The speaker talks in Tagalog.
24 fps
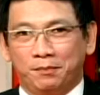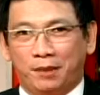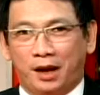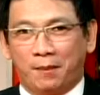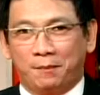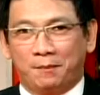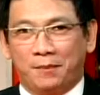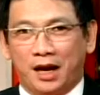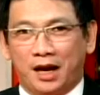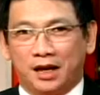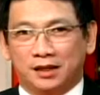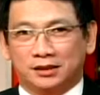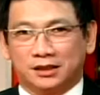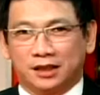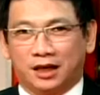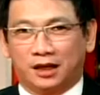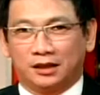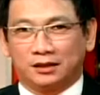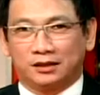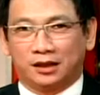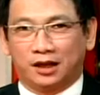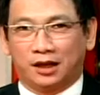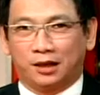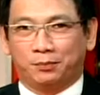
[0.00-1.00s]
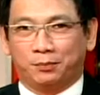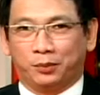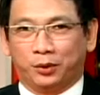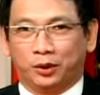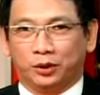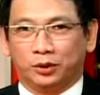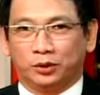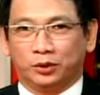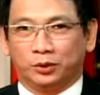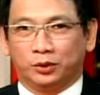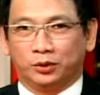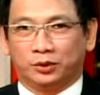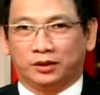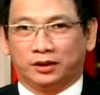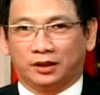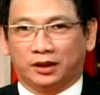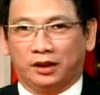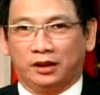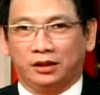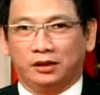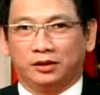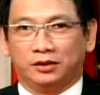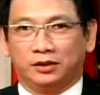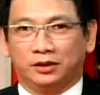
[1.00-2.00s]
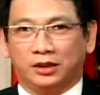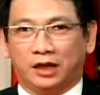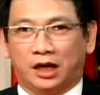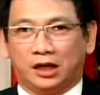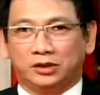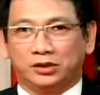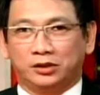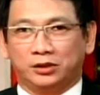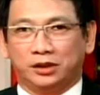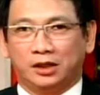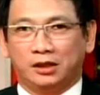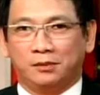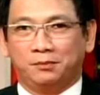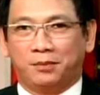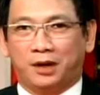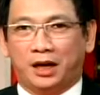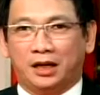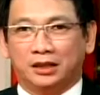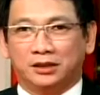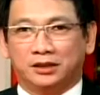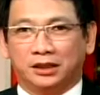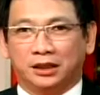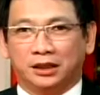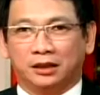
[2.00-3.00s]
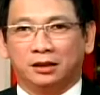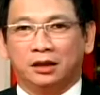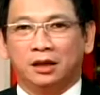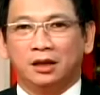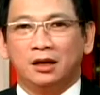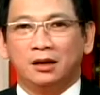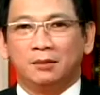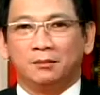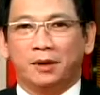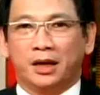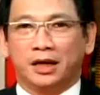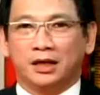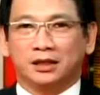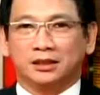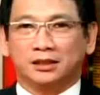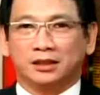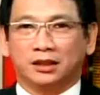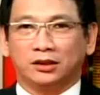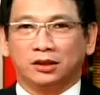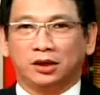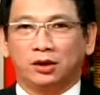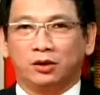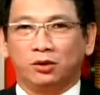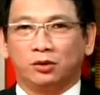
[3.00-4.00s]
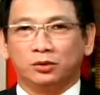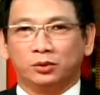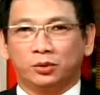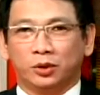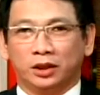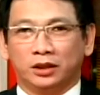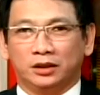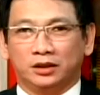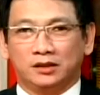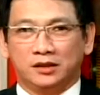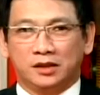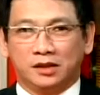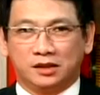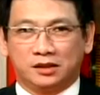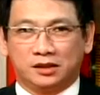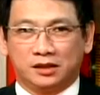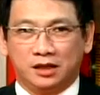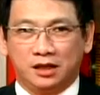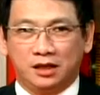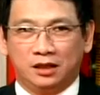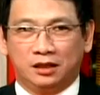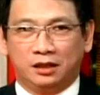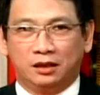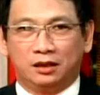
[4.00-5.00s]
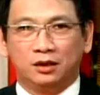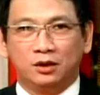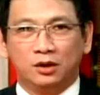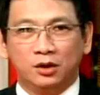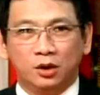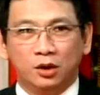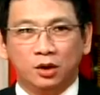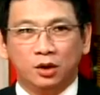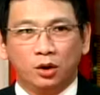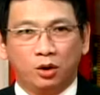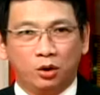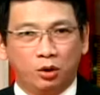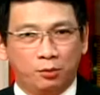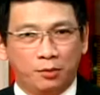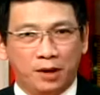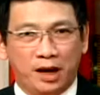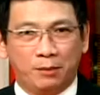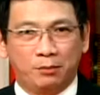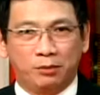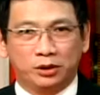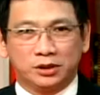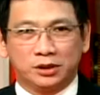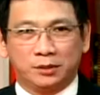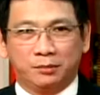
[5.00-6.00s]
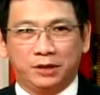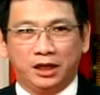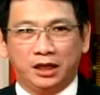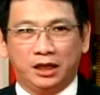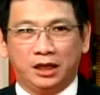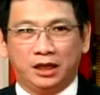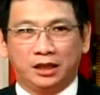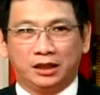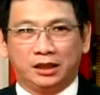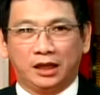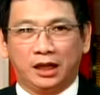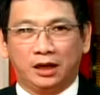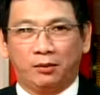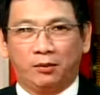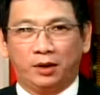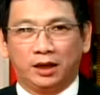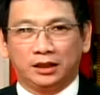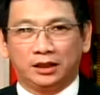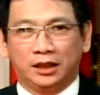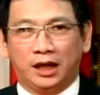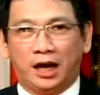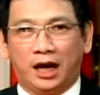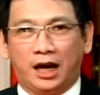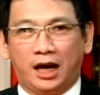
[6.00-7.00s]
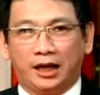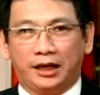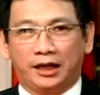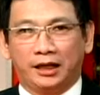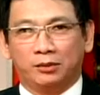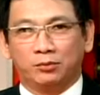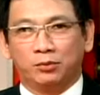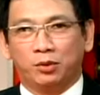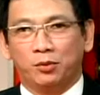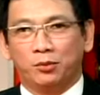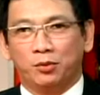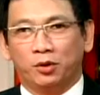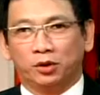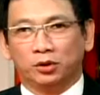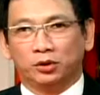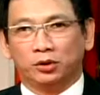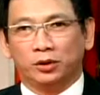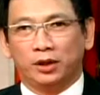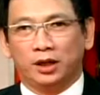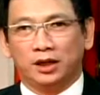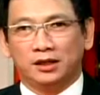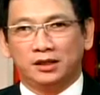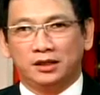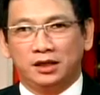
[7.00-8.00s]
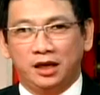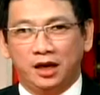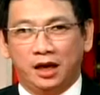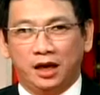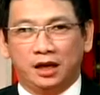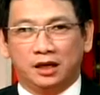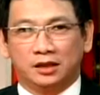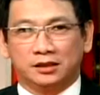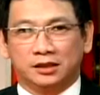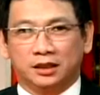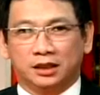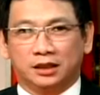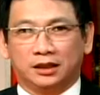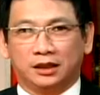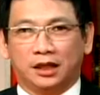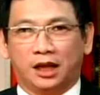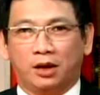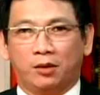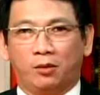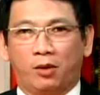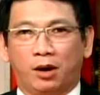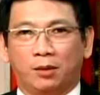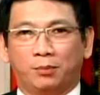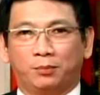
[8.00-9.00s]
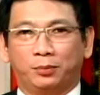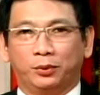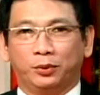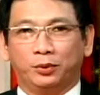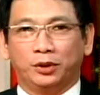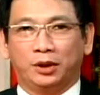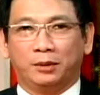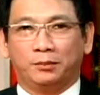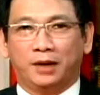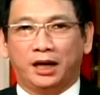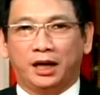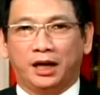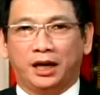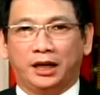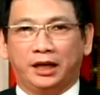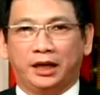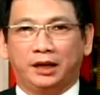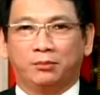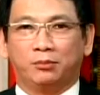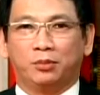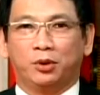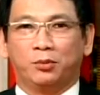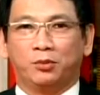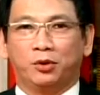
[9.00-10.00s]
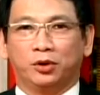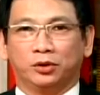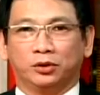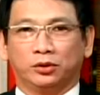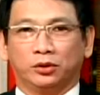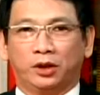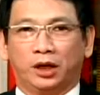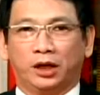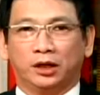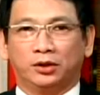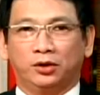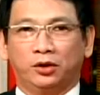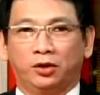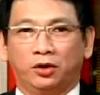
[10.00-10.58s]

huling pagbasa ang 3.2 trillion national budget para sa taong 2016. Umabot sa mahigit dalawang daan ang bumoto ng yes at dalawang po naman ang bumoto